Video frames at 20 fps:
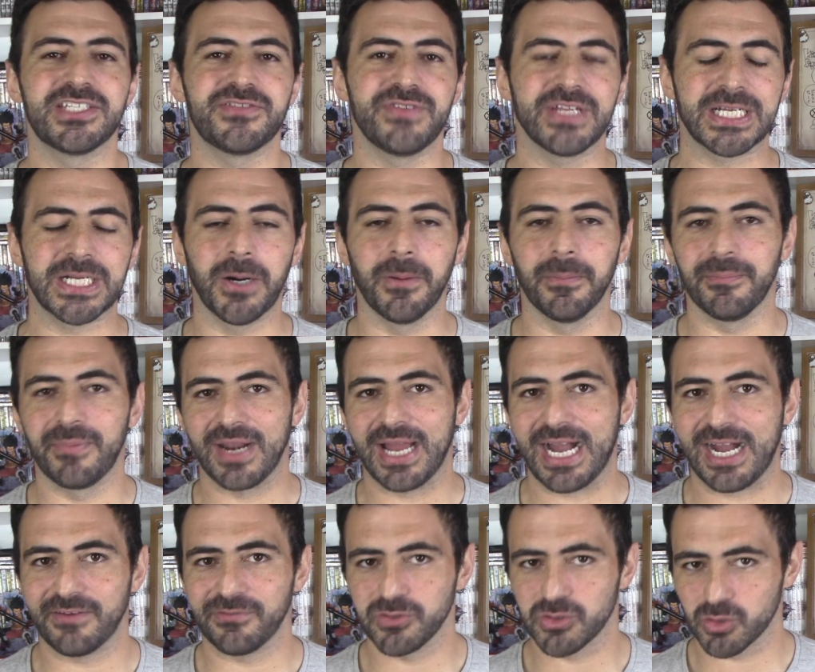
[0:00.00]
eles ficam
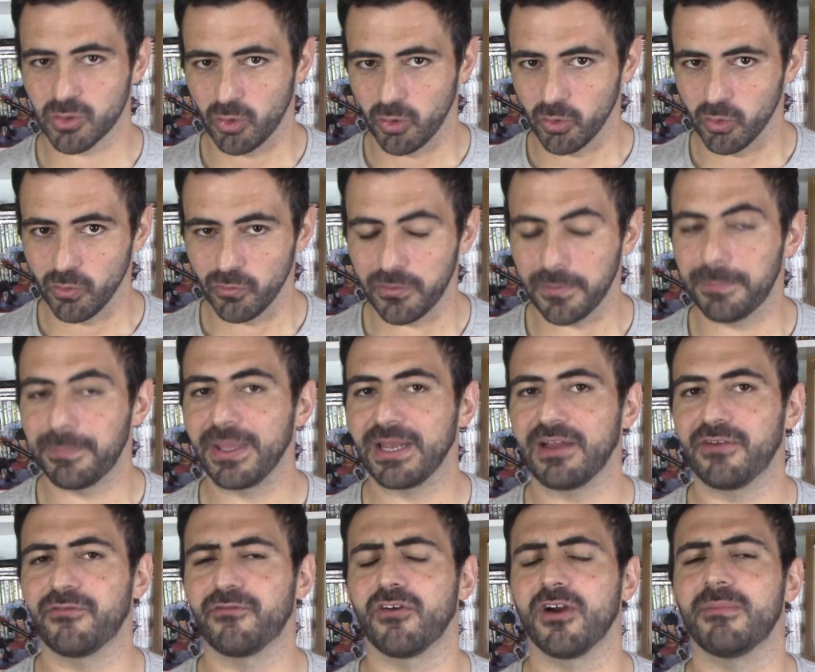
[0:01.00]
bravos com Luffy
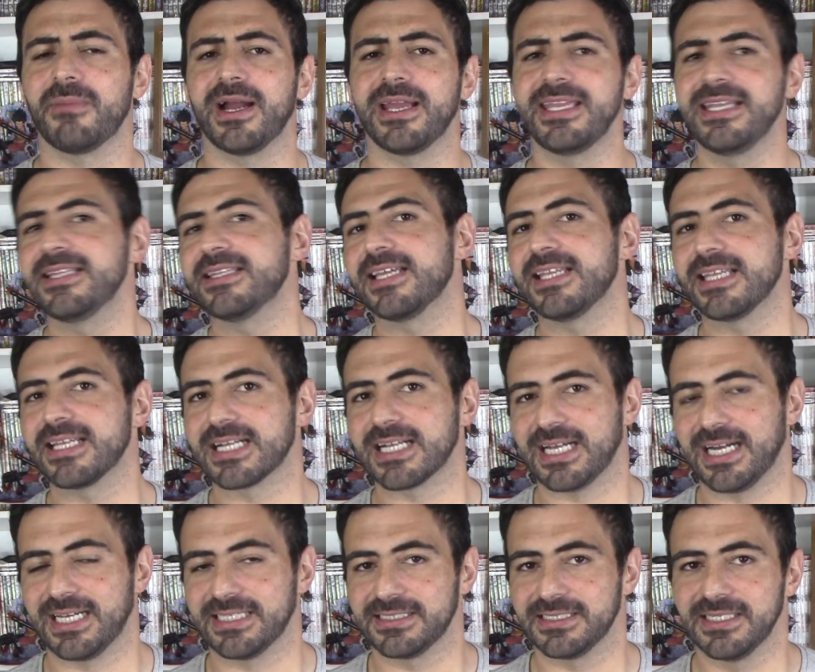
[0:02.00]
pela forma
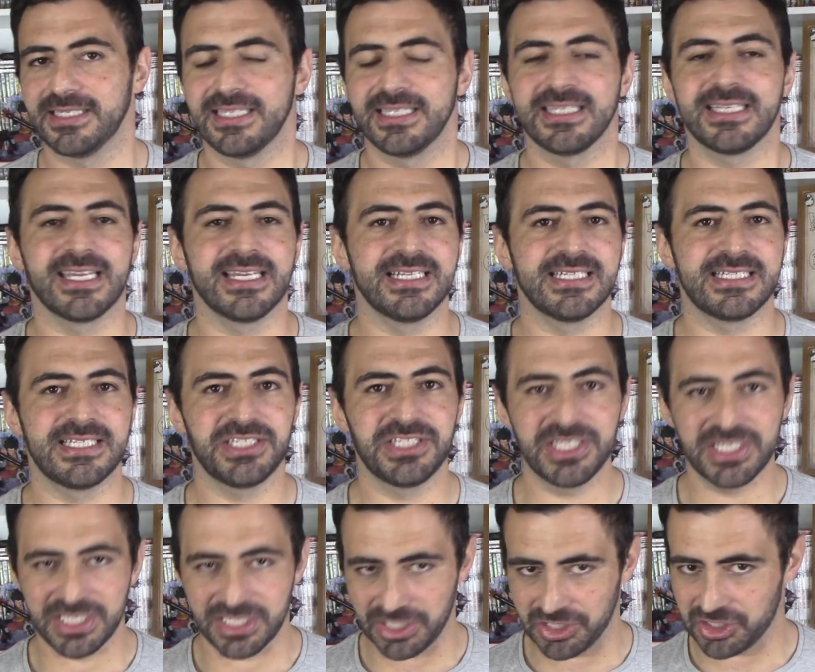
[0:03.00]
indelicada que ele se
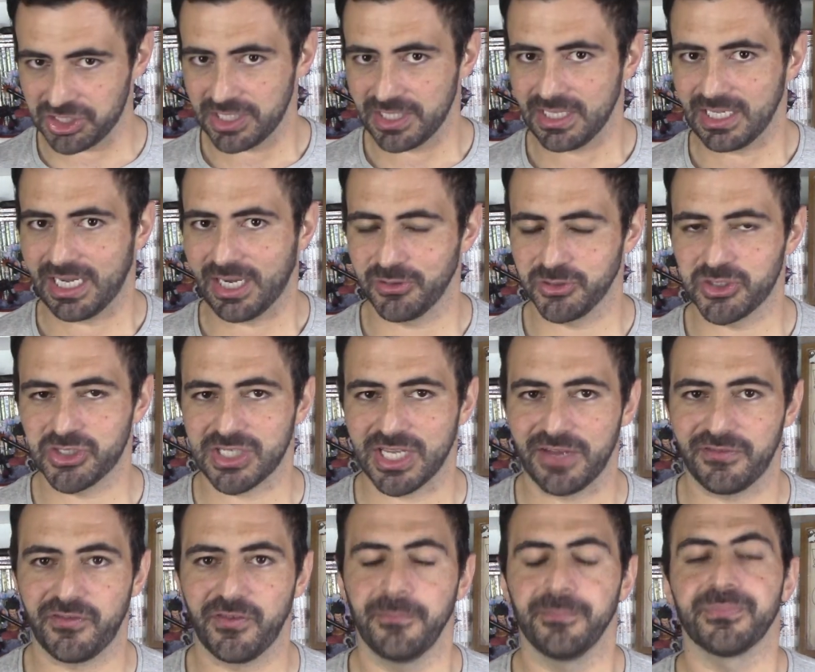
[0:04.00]
dirige ao
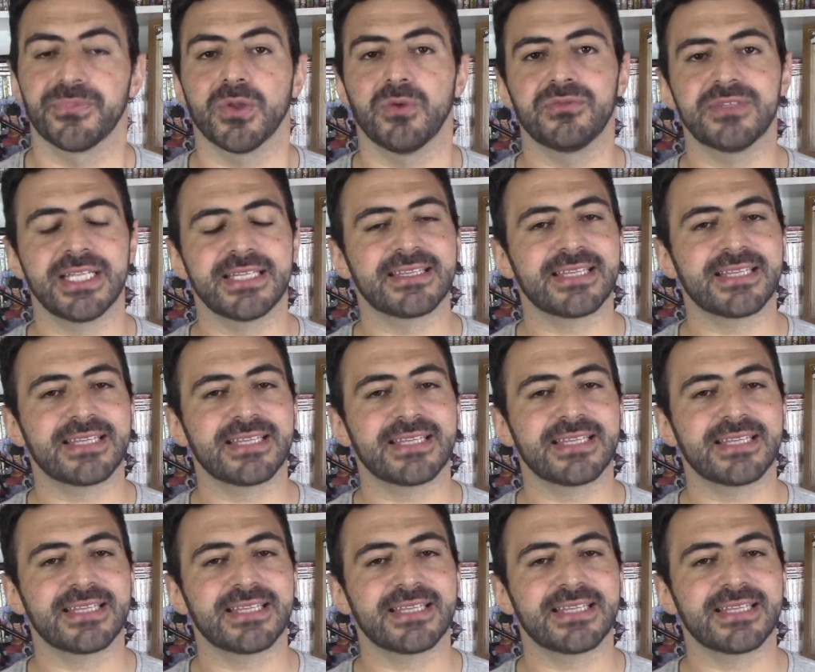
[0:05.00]
chefe. Um